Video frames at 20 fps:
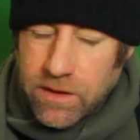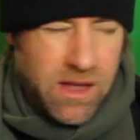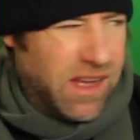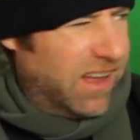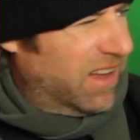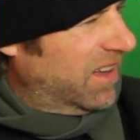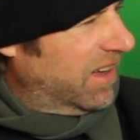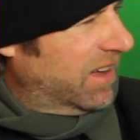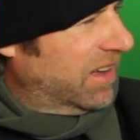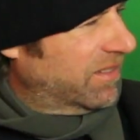
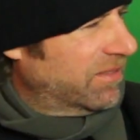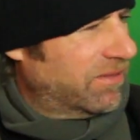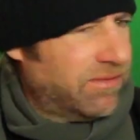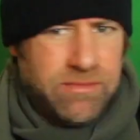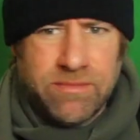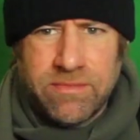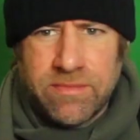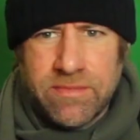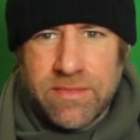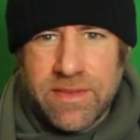Äh,
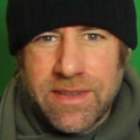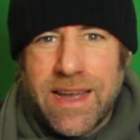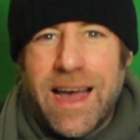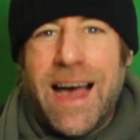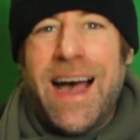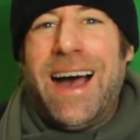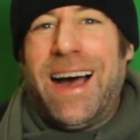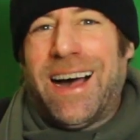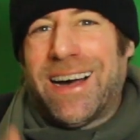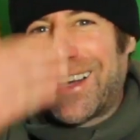
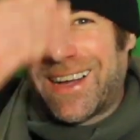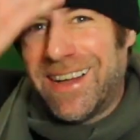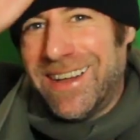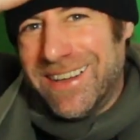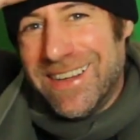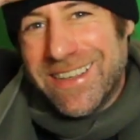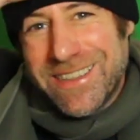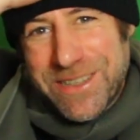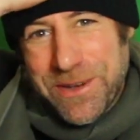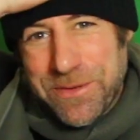ach,
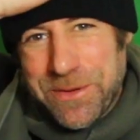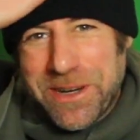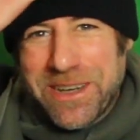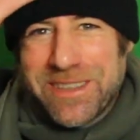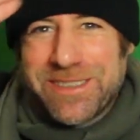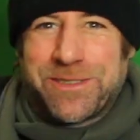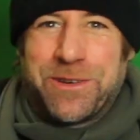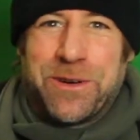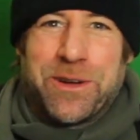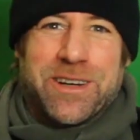ich habe mir
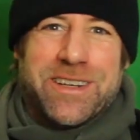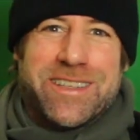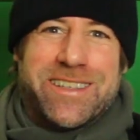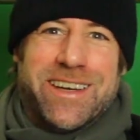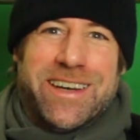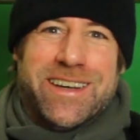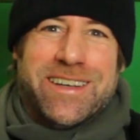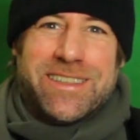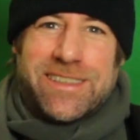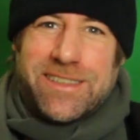das glückliche
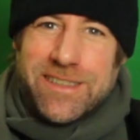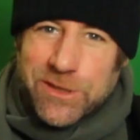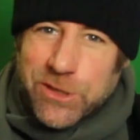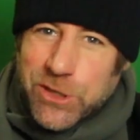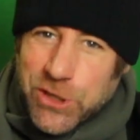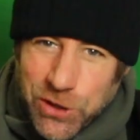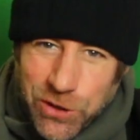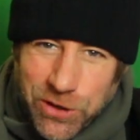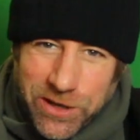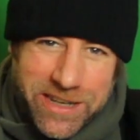Händchen
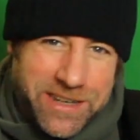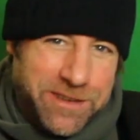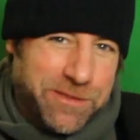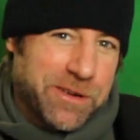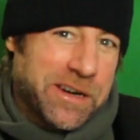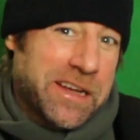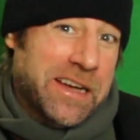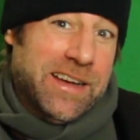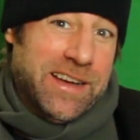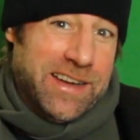schon
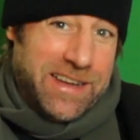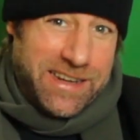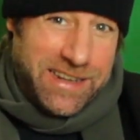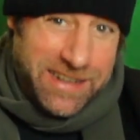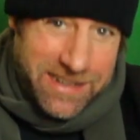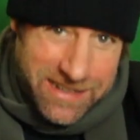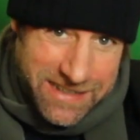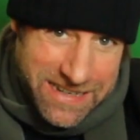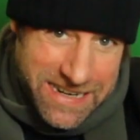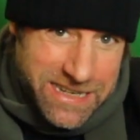in,
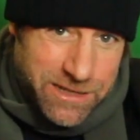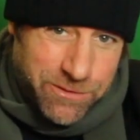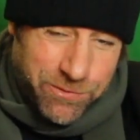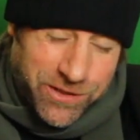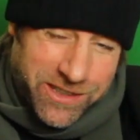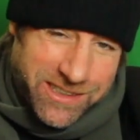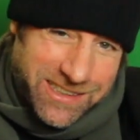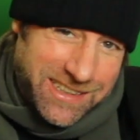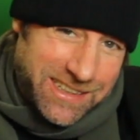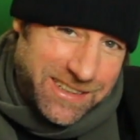in nicht
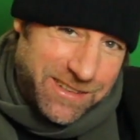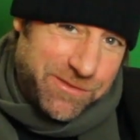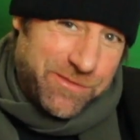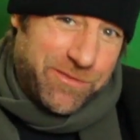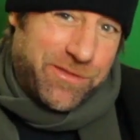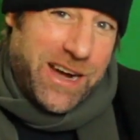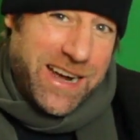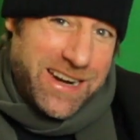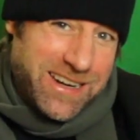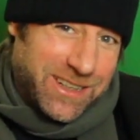verdienten
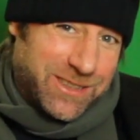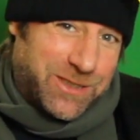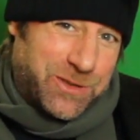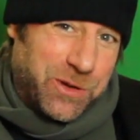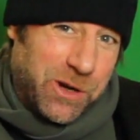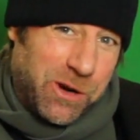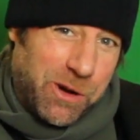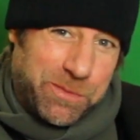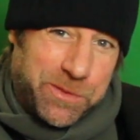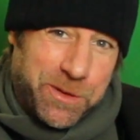
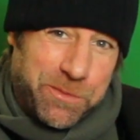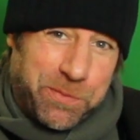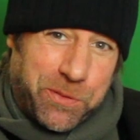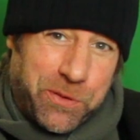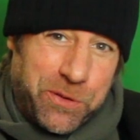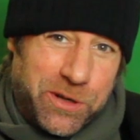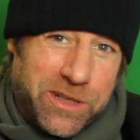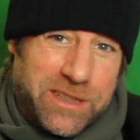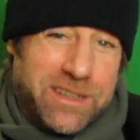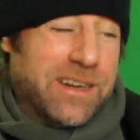Weihnachtsurlaub
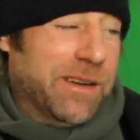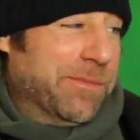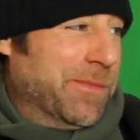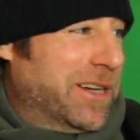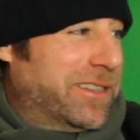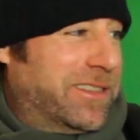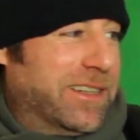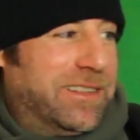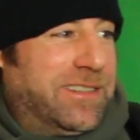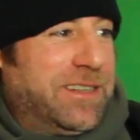geprügelt. Da ja, mache
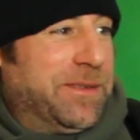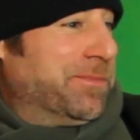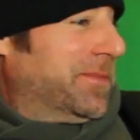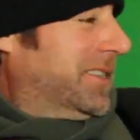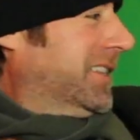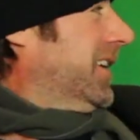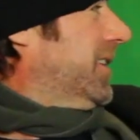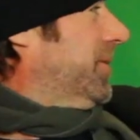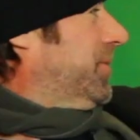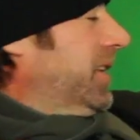ich das eben
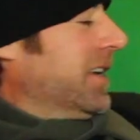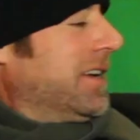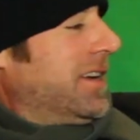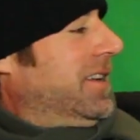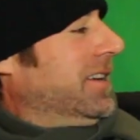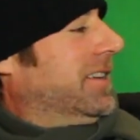selbst.